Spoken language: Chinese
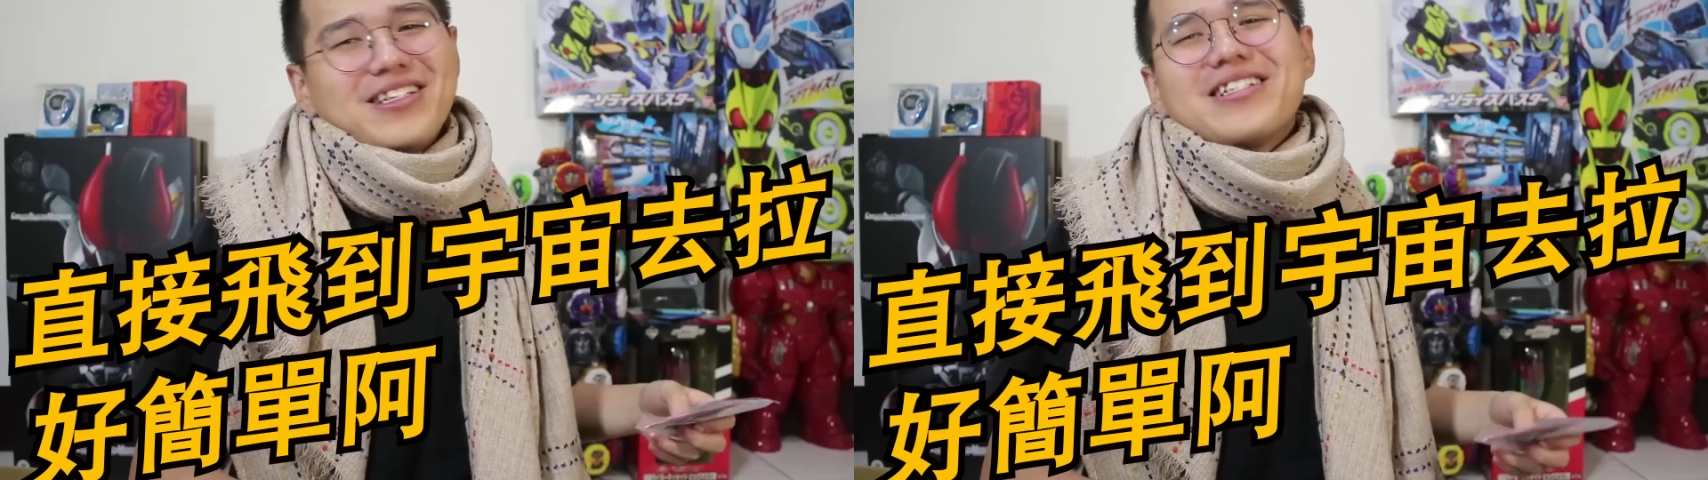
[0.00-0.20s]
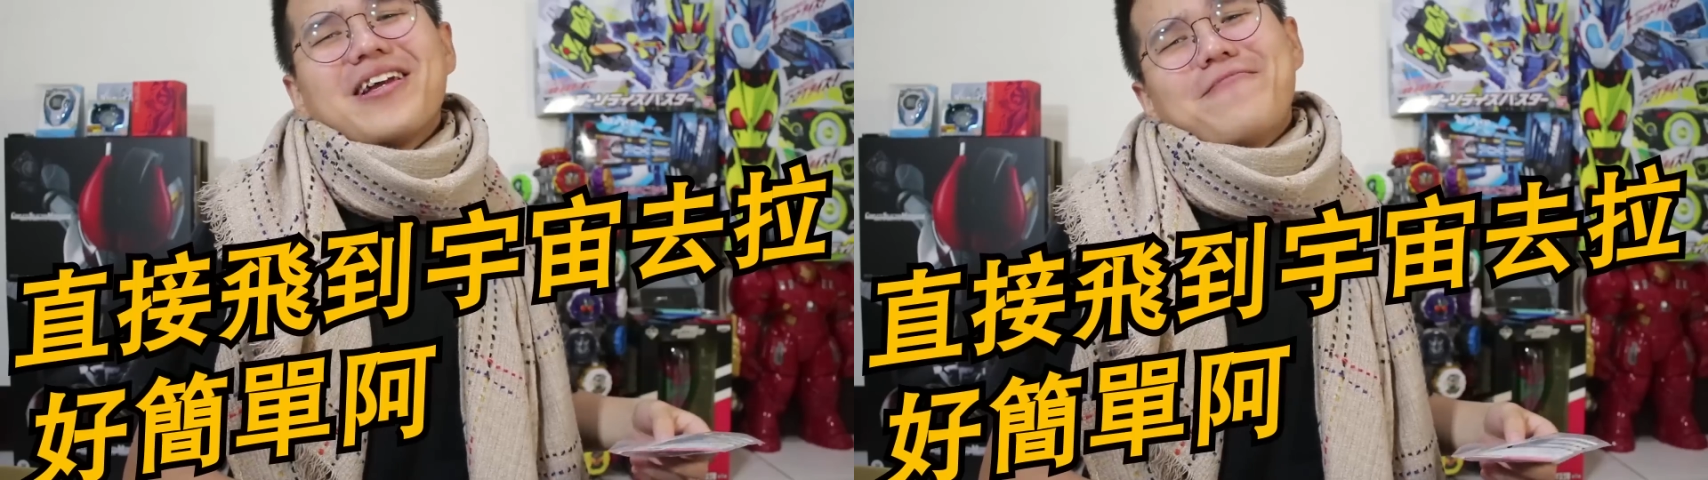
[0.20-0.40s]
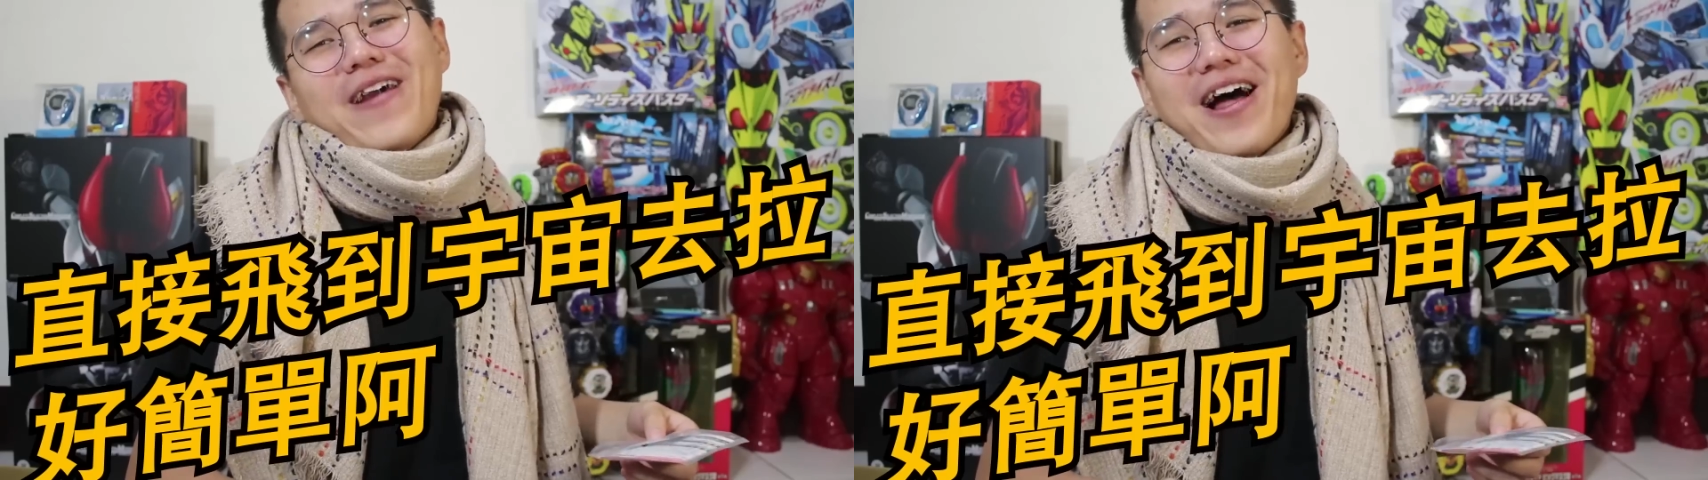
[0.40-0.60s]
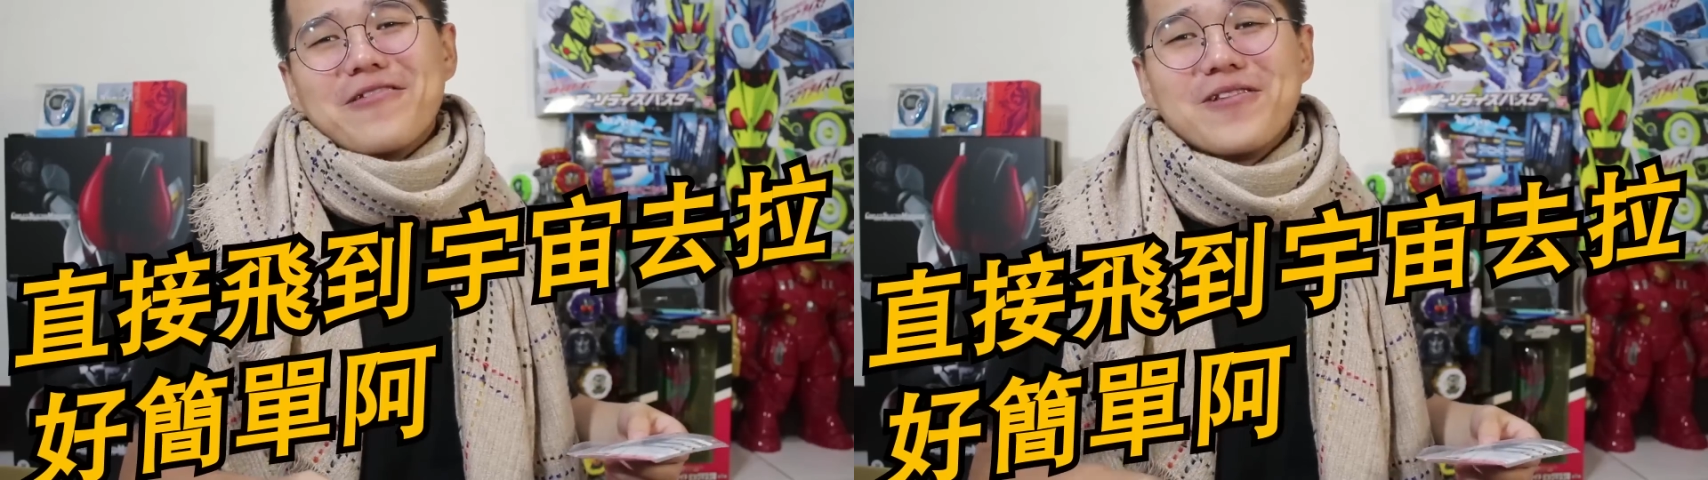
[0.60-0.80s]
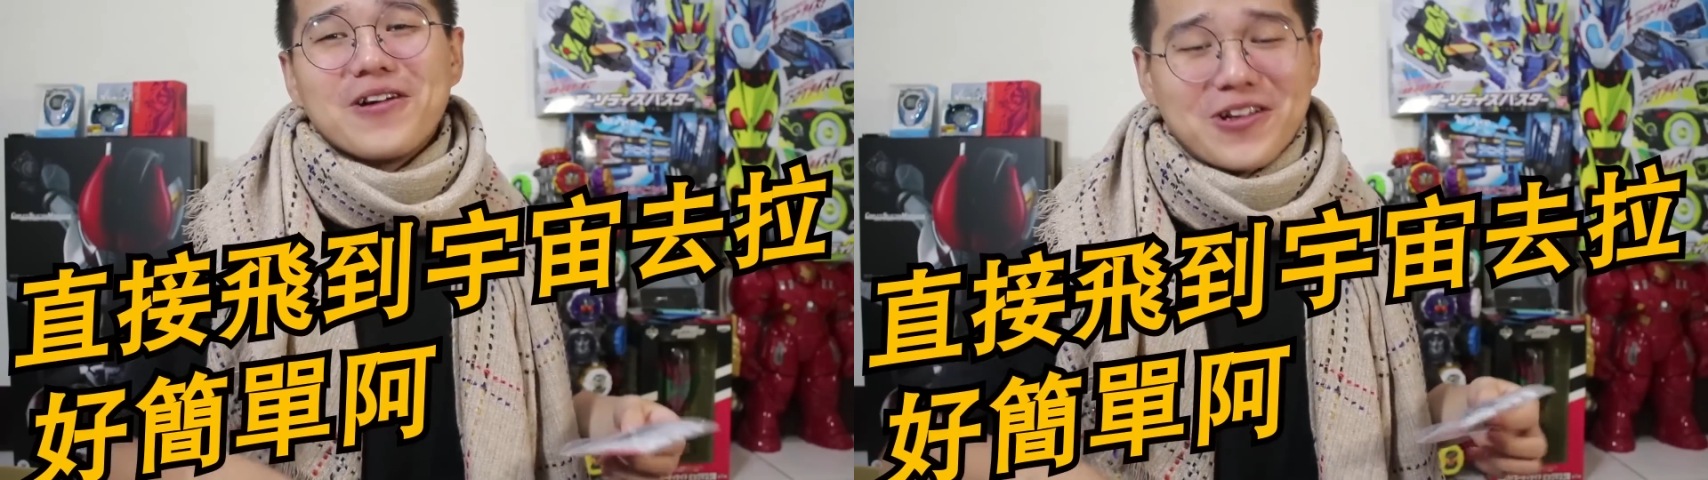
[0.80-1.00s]
直接飞
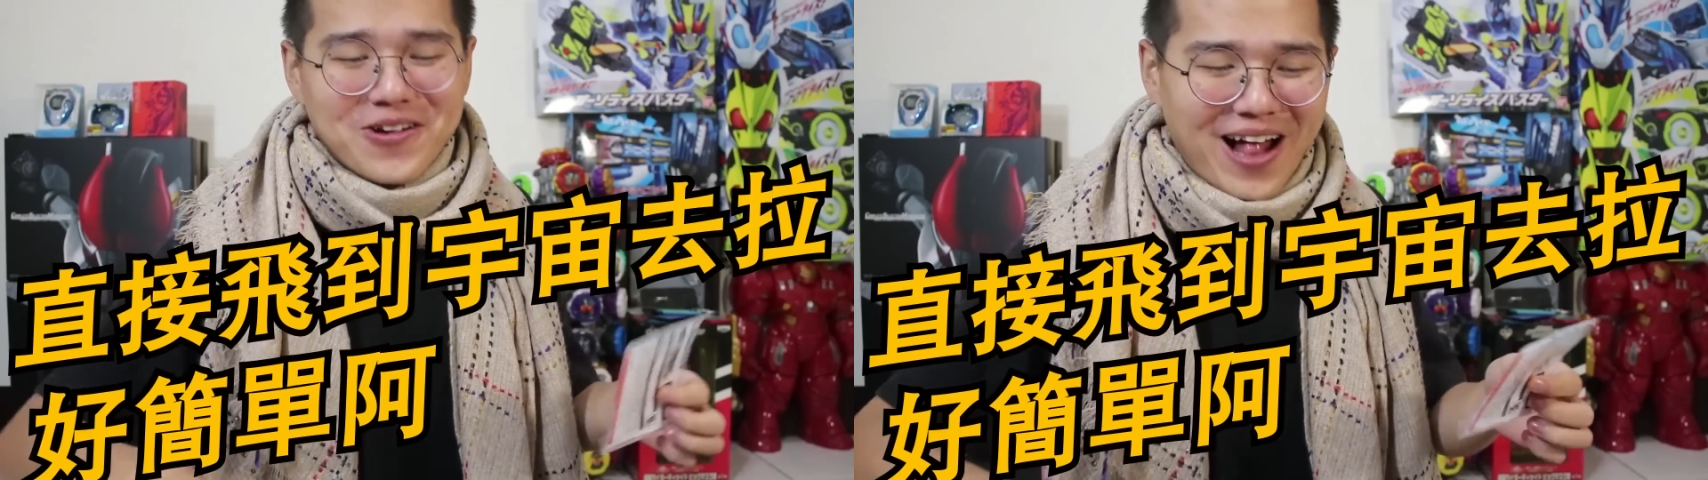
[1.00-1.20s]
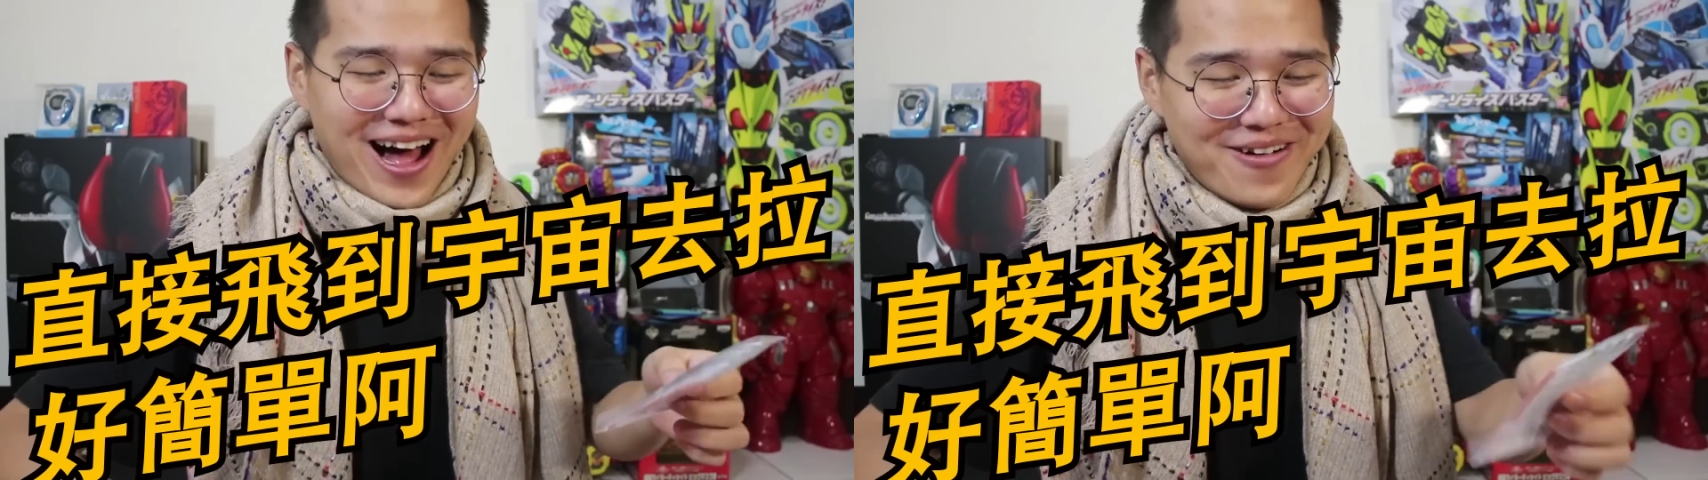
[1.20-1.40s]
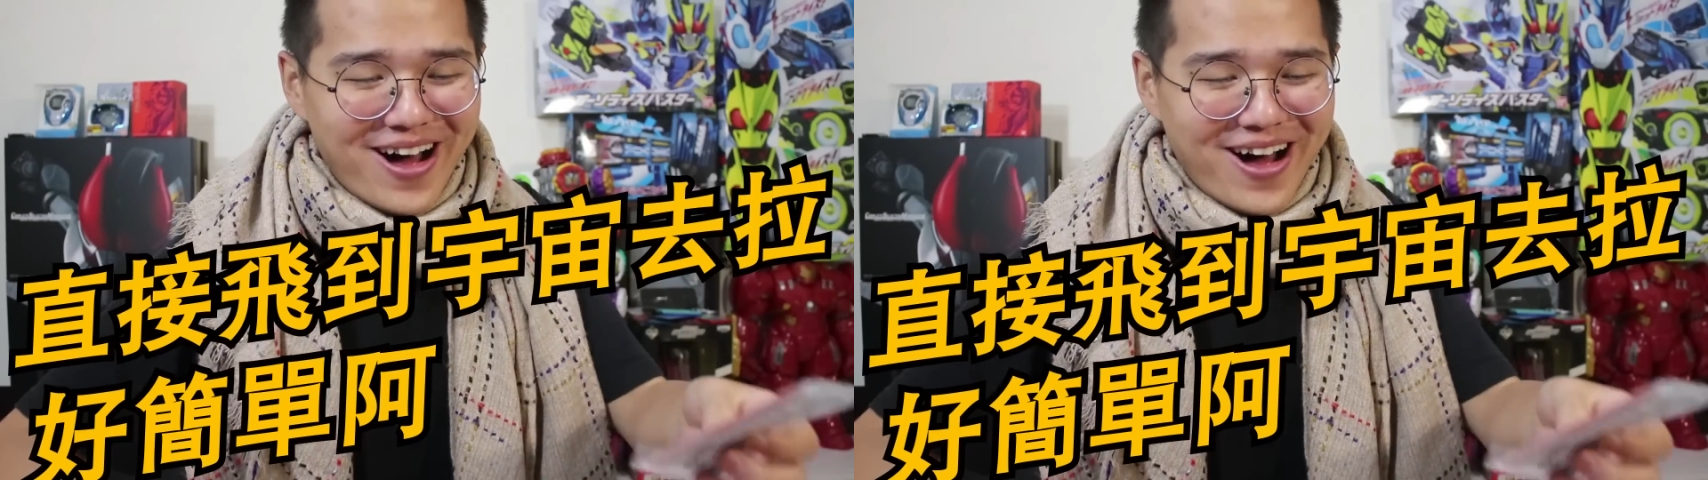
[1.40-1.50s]
到宇宙去了，